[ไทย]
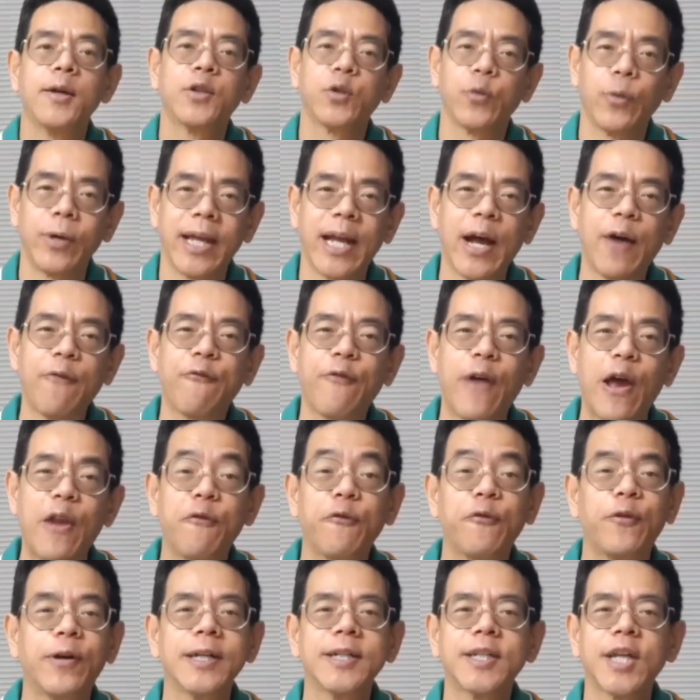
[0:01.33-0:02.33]
สวัสดีครับ
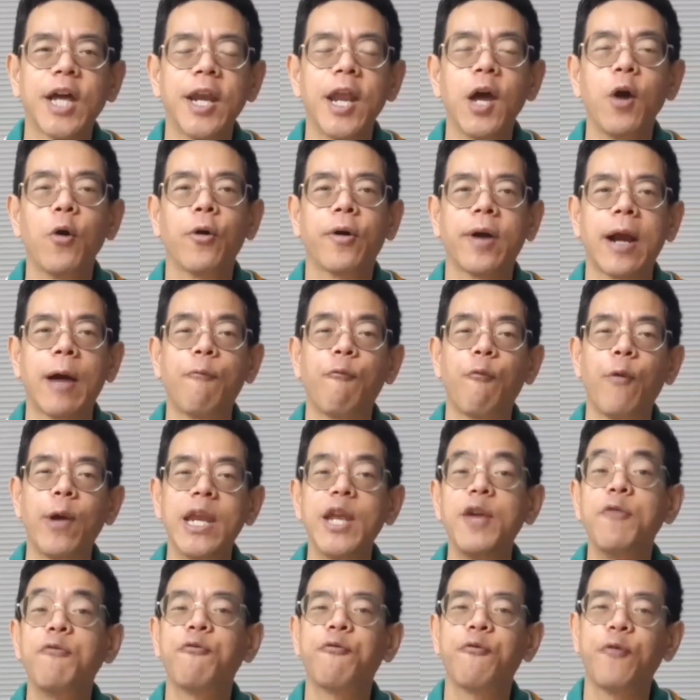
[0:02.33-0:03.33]
FanFirst Channel ครับวัน
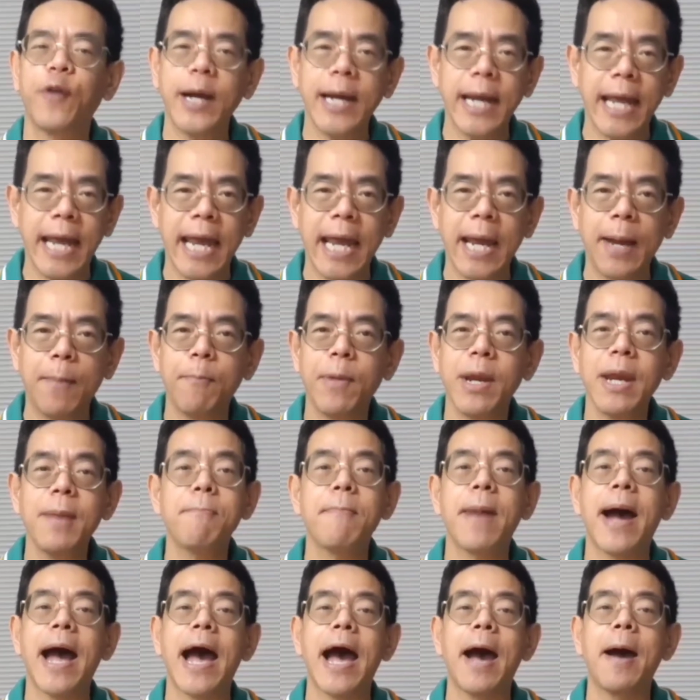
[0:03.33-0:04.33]
นี้ First เองไม่ได้
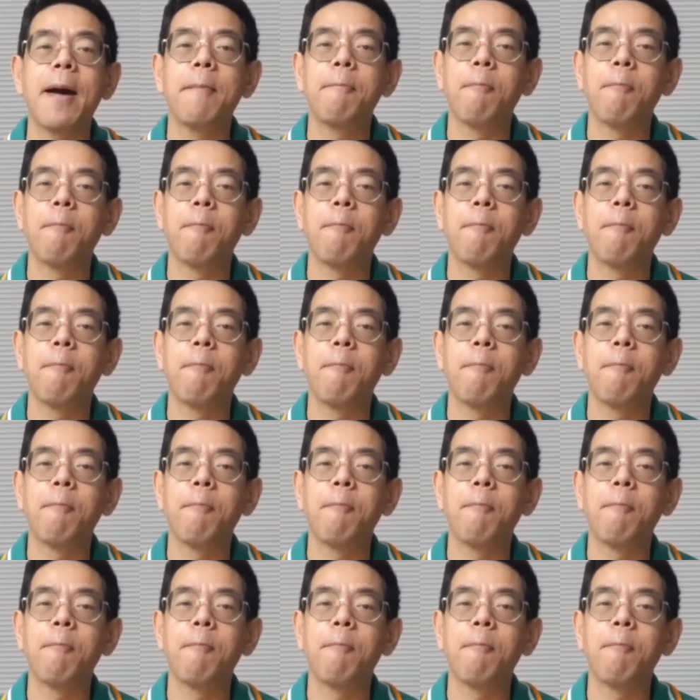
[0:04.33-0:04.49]
มา